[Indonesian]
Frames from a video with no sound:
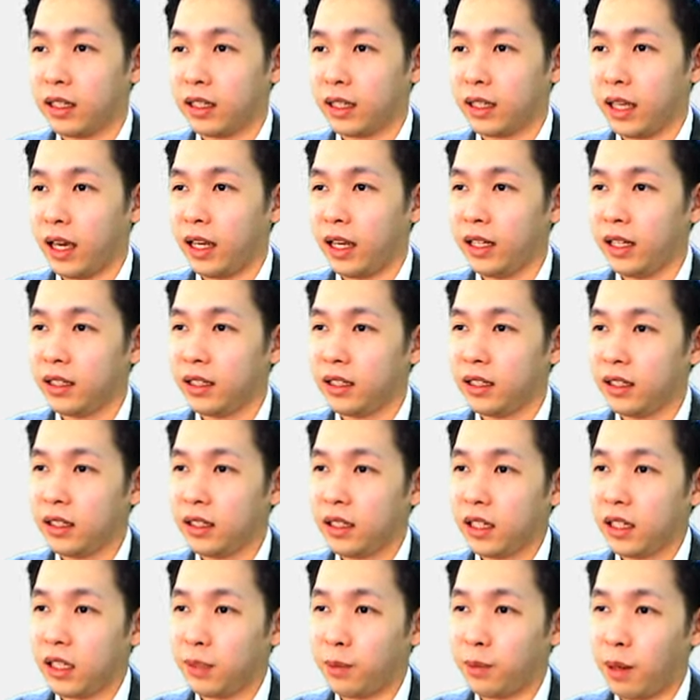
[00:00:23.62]
ya.
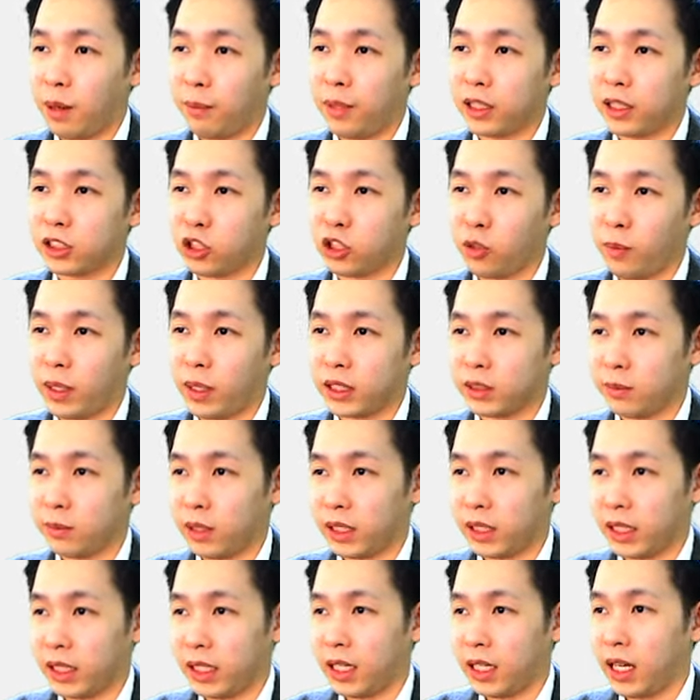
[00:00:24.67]

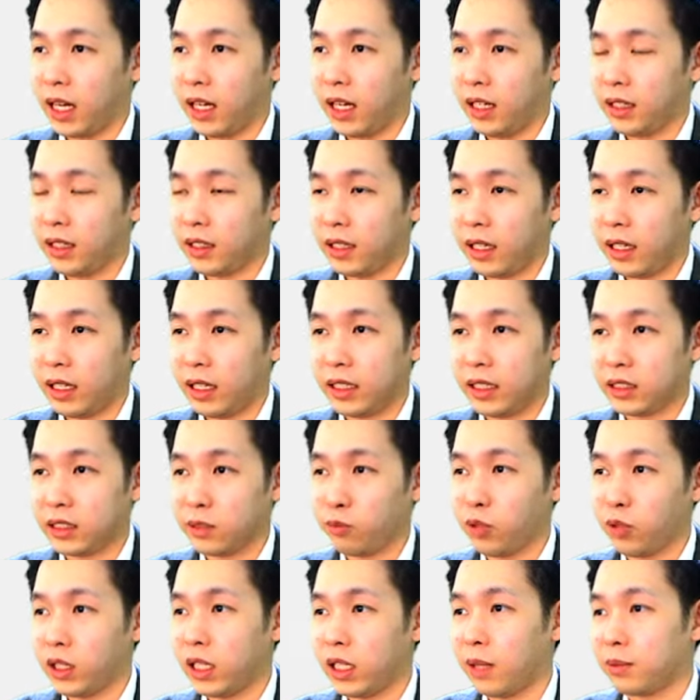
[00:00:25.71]
15,93 ini
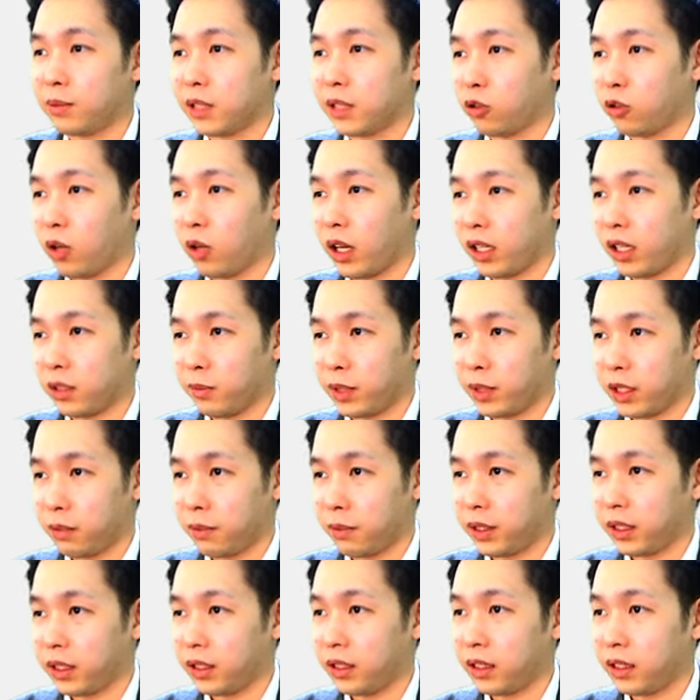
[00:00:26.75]
semua dalam satu hari
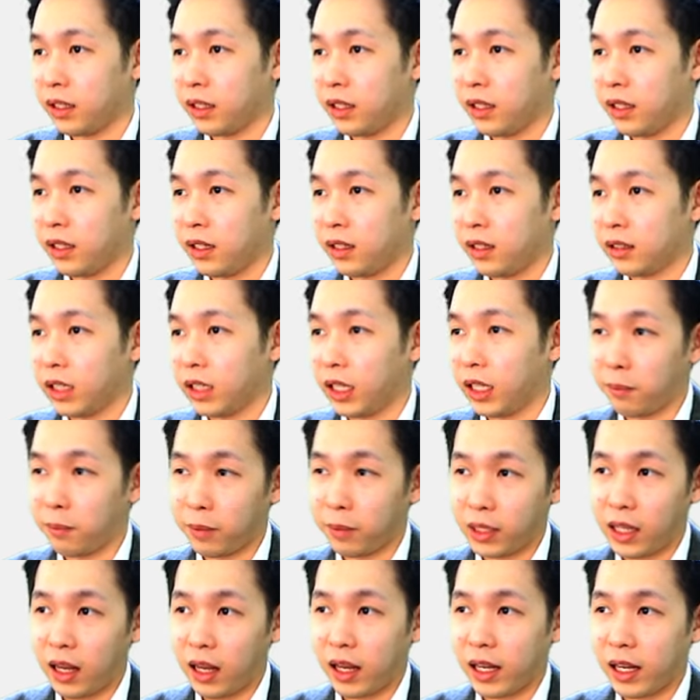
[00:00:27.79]
teman-teman. Dan yang
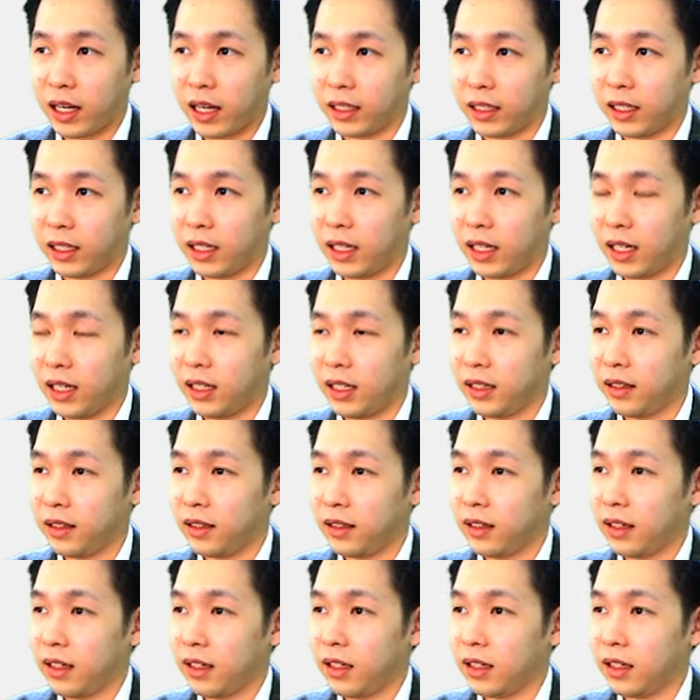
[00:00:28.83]
menarik adalah
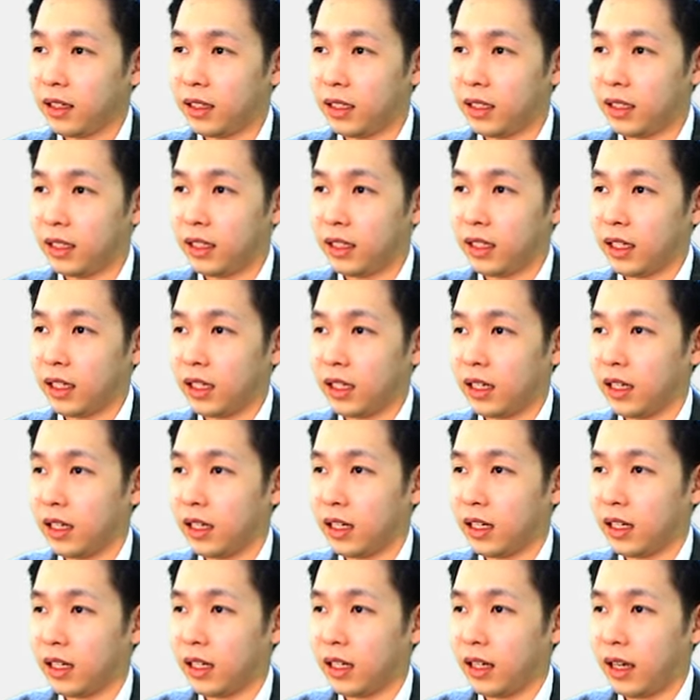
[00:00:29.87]
di
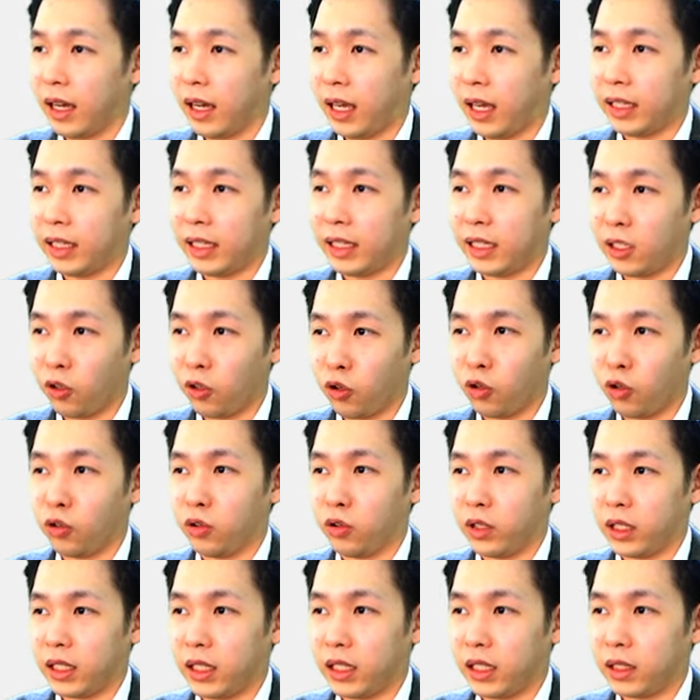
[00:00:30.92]
uh, eh,
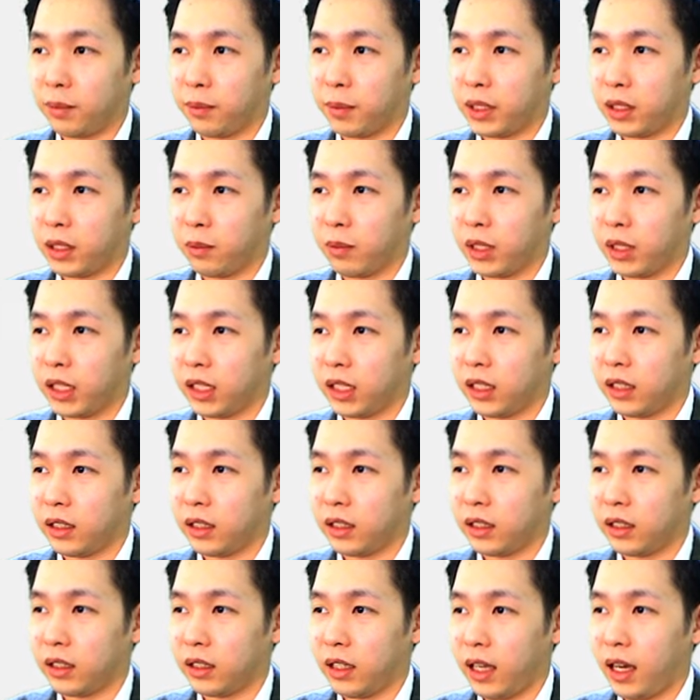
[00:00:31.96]
NIO e ini teman-teman
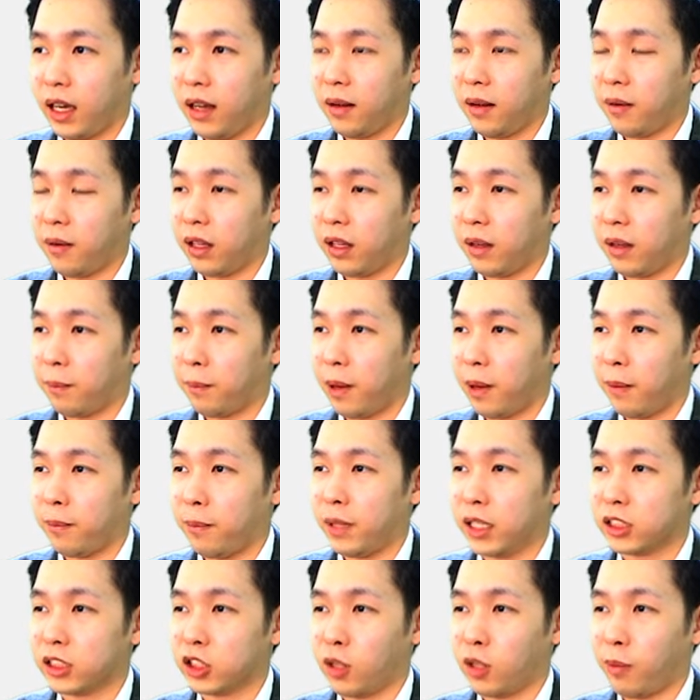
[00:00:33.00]
ya
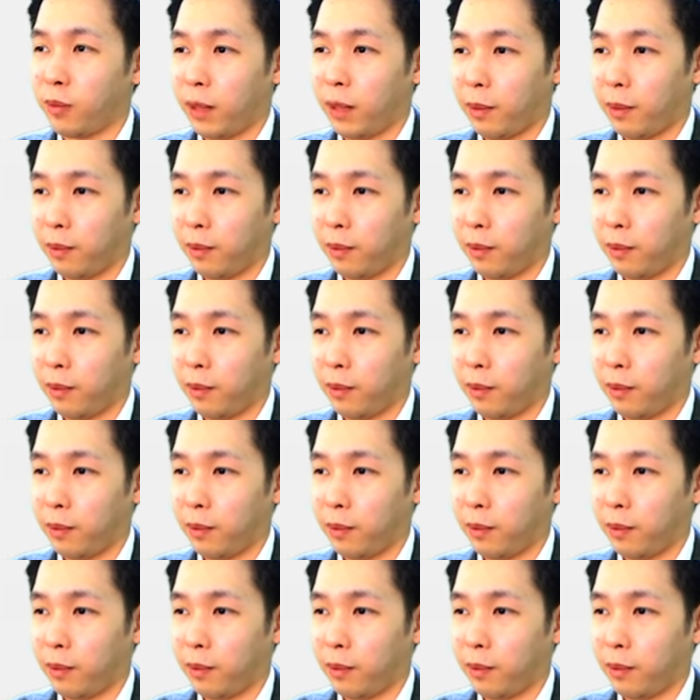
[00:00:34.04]
14,46